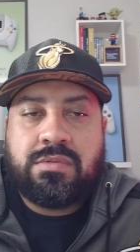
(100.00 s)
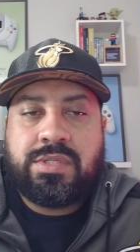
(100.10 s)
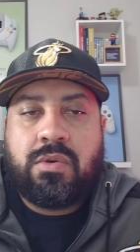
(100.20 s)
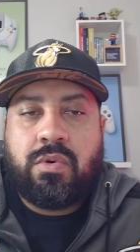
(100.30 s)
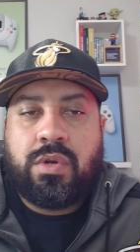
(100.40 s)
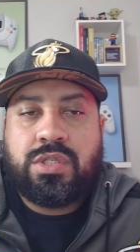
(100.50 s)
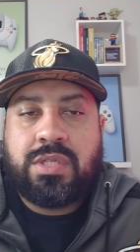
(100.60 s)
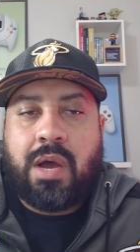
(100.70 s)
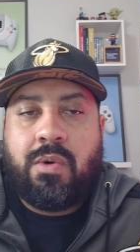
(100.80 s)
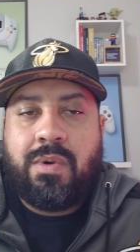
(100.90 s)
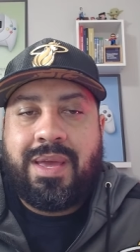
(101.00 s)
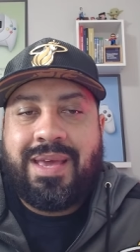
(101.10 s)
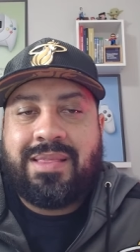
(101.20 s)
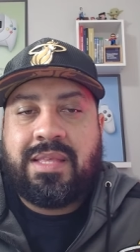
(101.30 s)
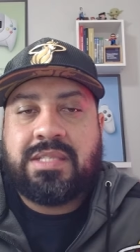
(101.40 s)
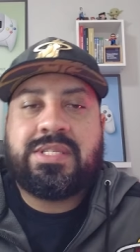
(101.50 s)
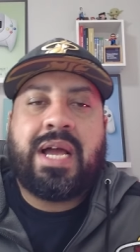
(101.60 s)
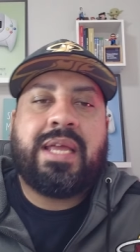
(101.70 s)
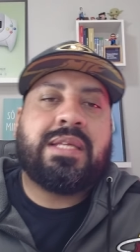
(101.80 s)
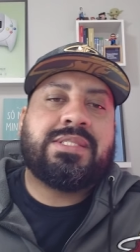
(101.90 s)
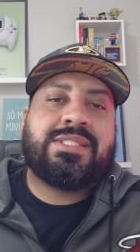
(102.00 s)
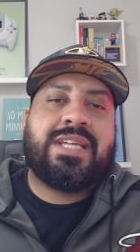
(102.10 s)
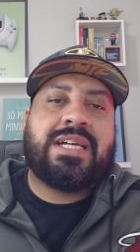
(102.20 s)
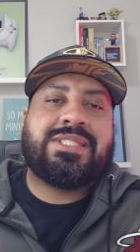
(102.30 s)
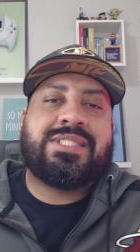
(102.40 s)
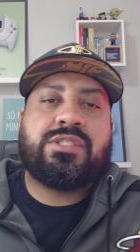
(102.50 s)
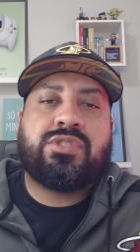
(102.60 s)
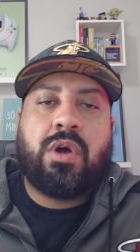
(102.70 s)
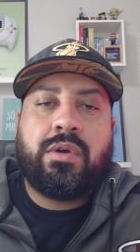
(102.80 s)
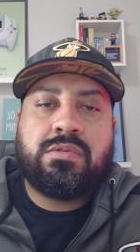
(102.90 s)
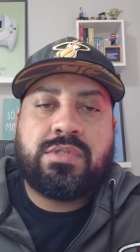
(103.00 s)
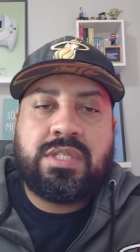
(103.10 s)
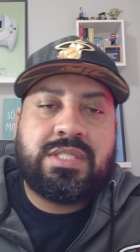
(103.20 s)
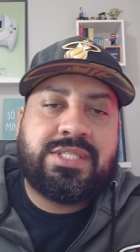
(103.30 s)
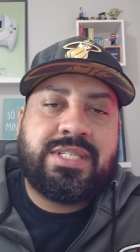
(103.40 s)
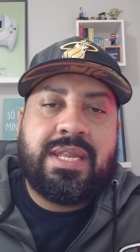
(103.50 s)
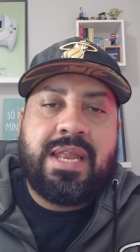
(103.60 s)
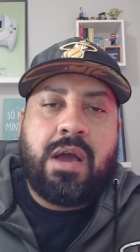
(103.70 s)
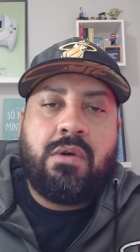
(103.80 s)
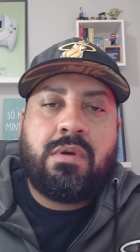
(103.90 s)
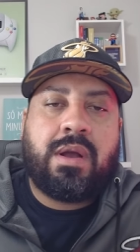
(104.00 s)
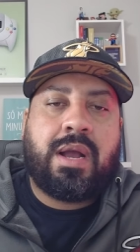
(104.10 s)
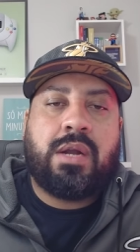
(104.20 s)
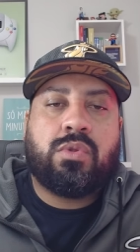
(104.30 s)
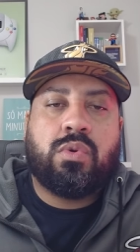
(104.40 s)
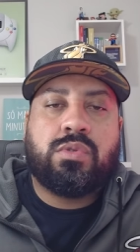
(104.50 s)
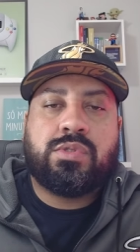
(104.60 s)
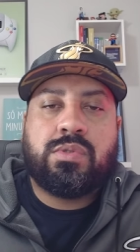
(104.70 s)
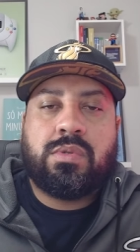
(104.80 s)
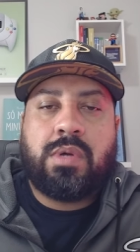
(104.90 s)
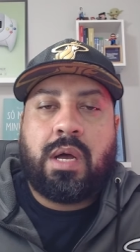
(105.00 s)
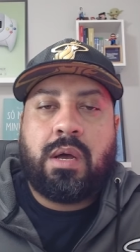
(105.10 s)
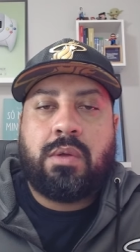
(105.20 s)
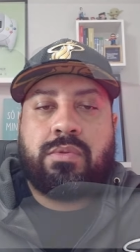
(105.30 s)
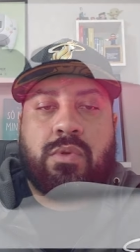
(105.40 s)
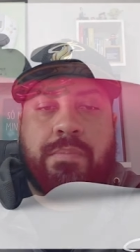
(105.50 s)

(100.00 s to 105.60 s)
5 original e designs de acessórios, disse Léo Cardoso uh, do